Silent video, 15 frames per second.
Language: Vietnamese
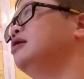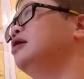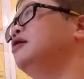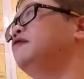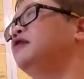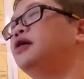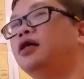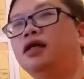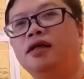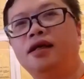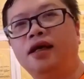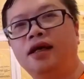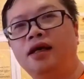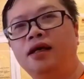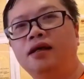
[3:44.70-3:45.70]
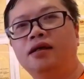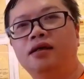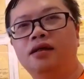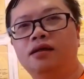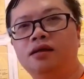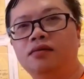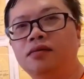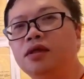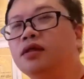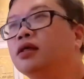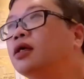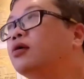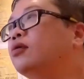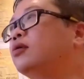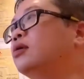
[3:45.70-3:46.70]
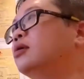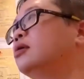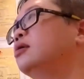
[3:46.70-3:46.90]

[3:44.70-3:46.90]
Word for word: người vợ ăn cá người chồng ăn rau